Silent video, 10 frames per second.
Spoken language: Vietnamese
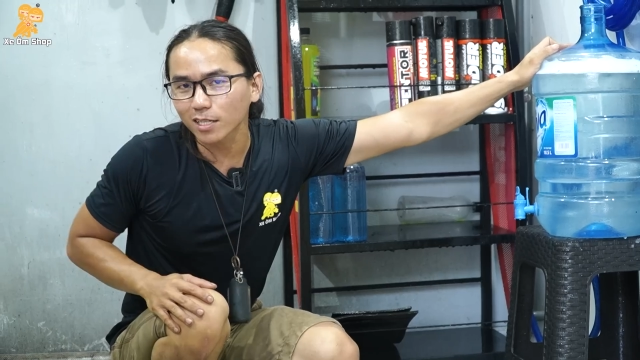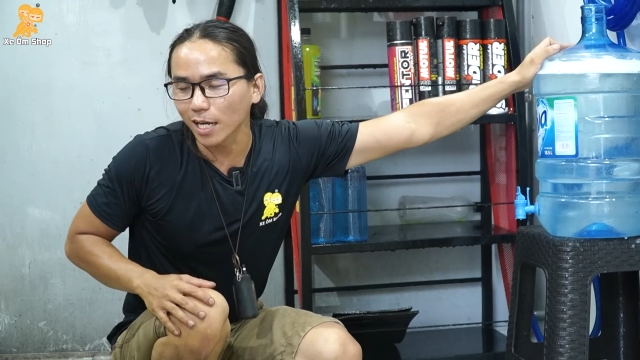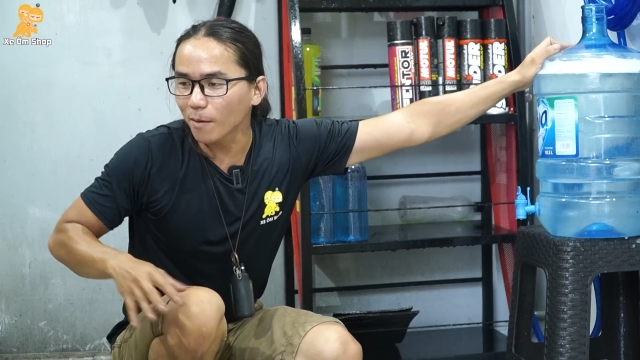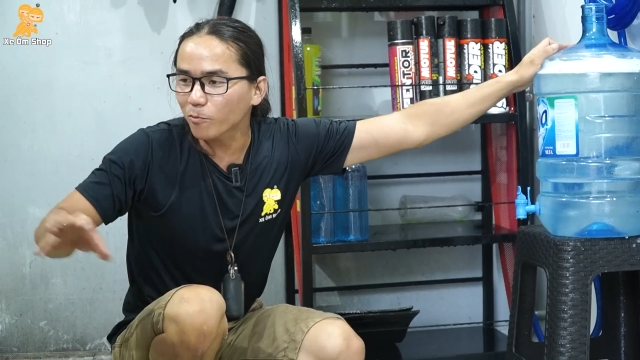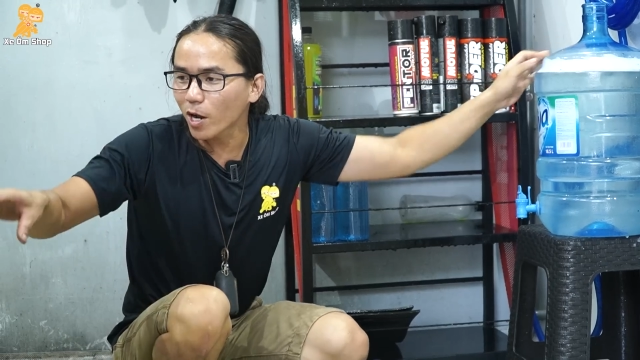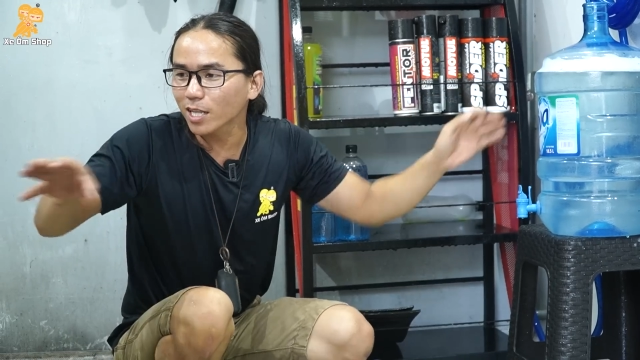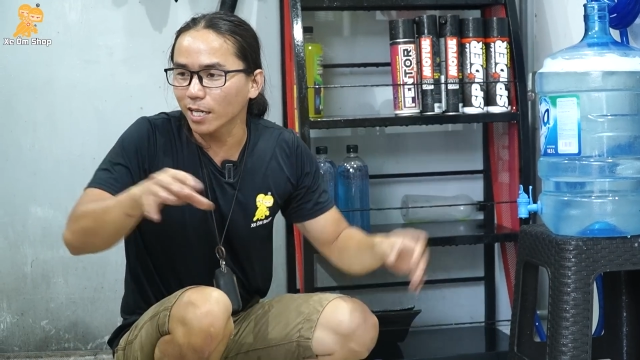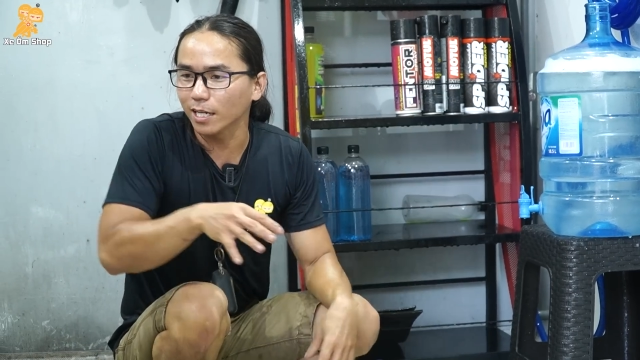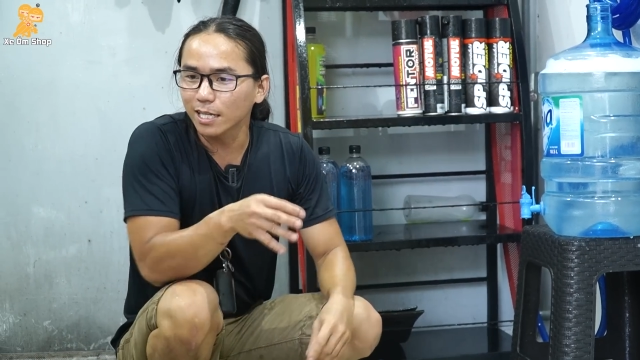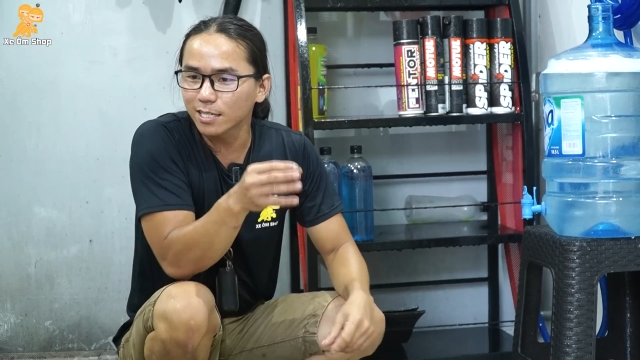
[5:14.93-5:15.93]
Thì upgrade
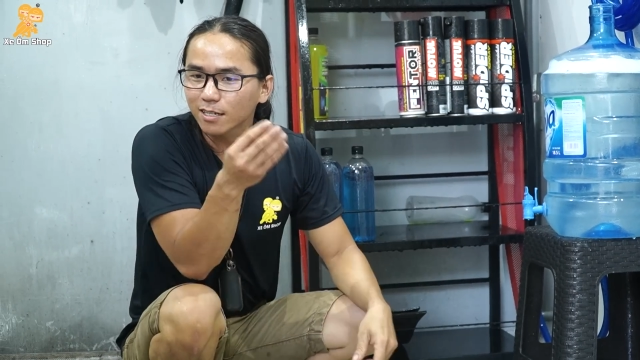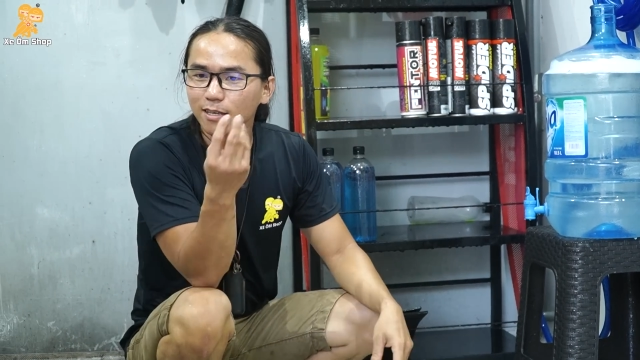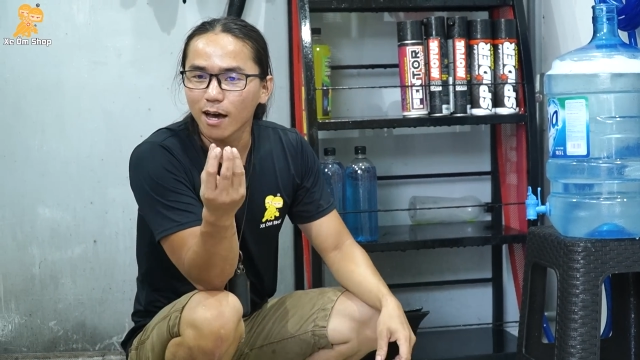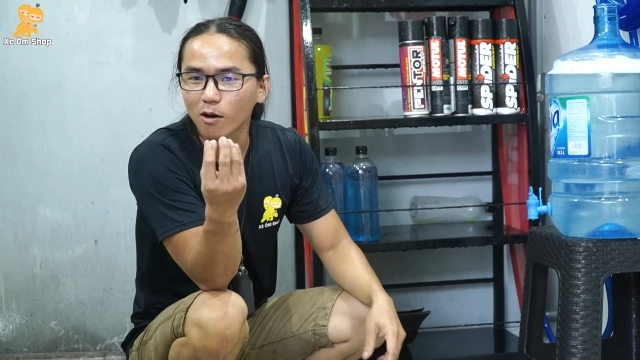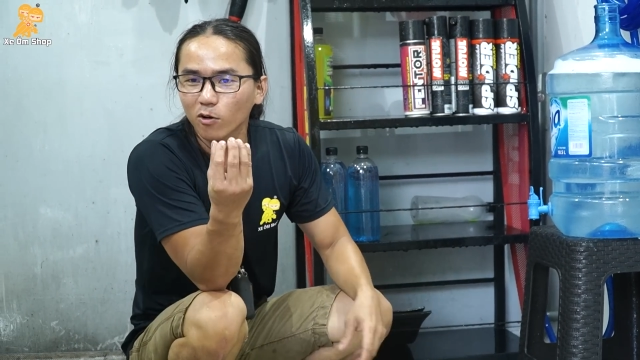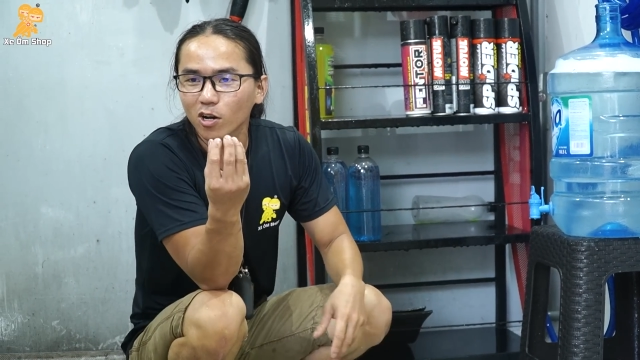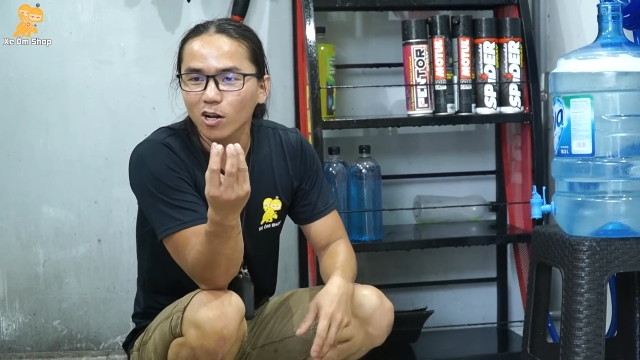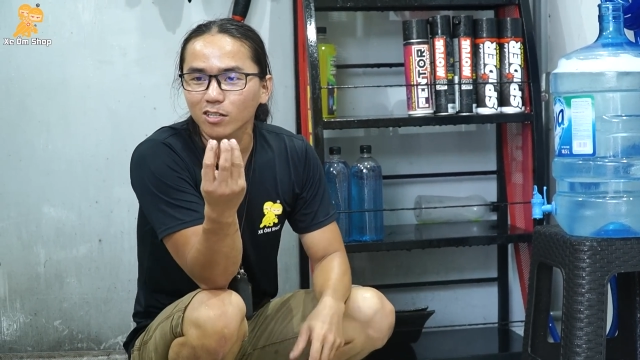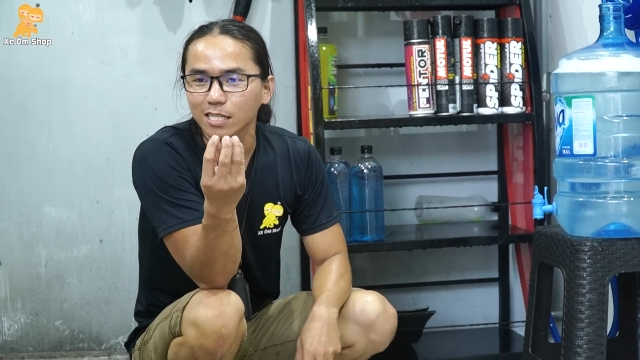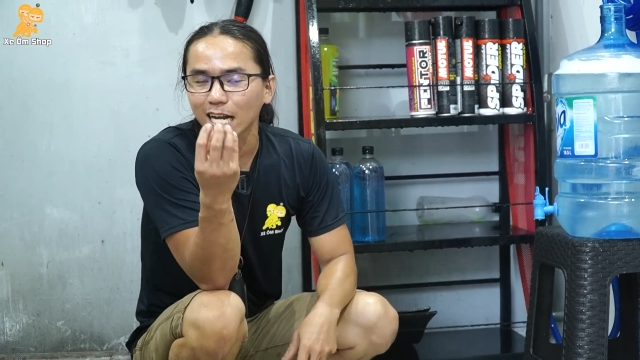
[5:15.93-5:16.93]
thì cái chất dơ của nó
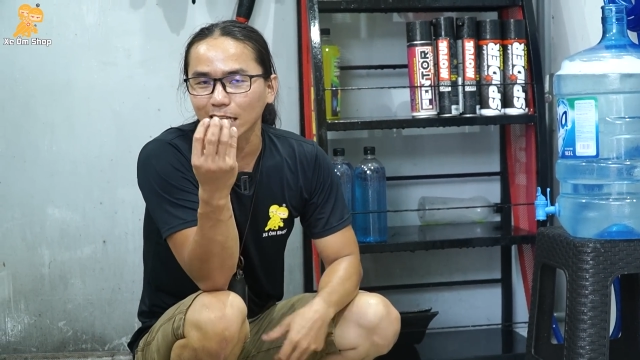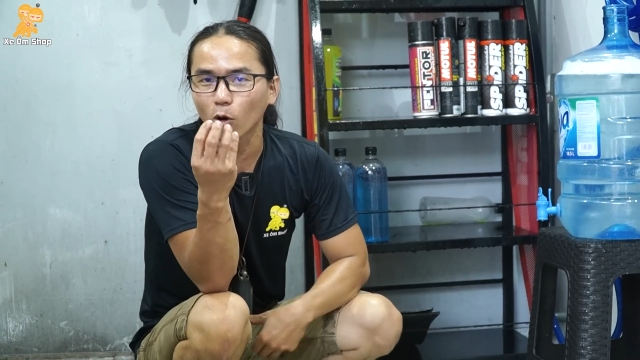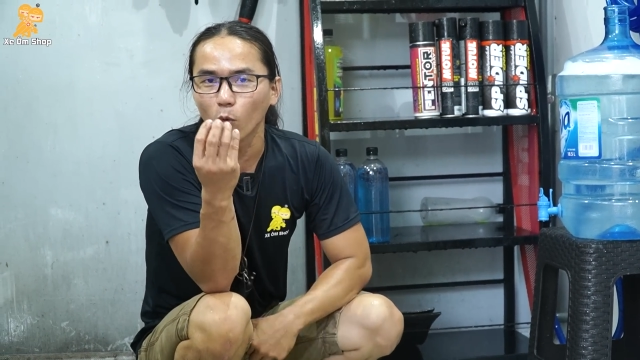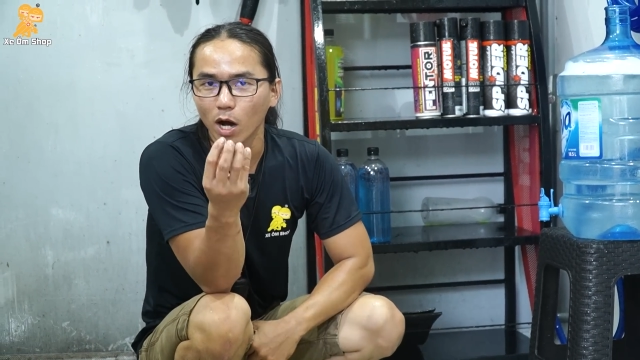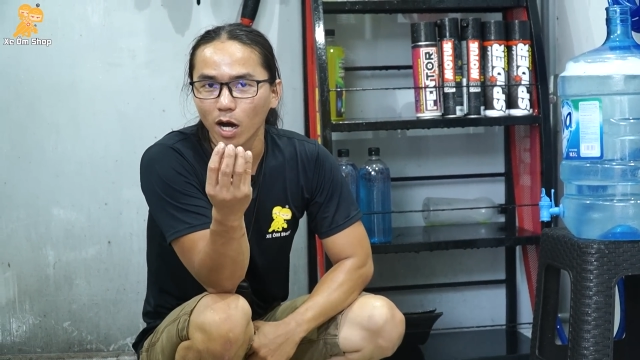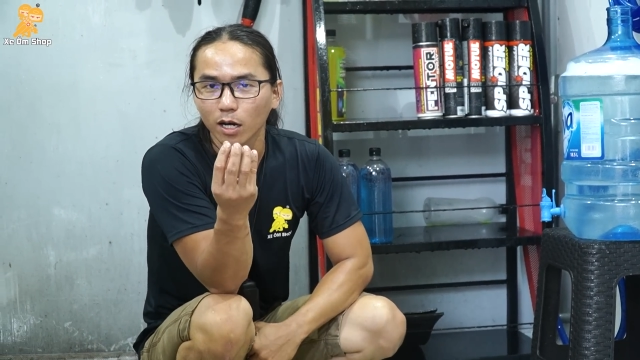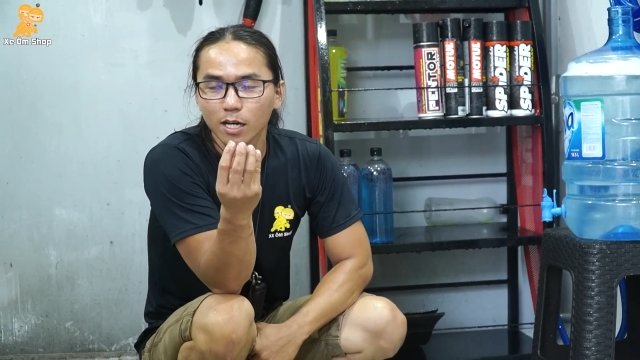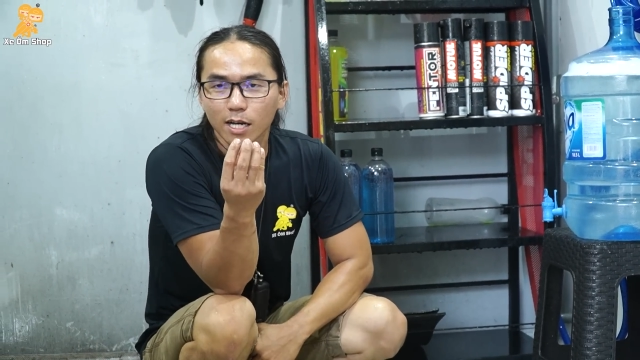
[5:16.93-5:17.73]
nó sẽ đặc thù hơn,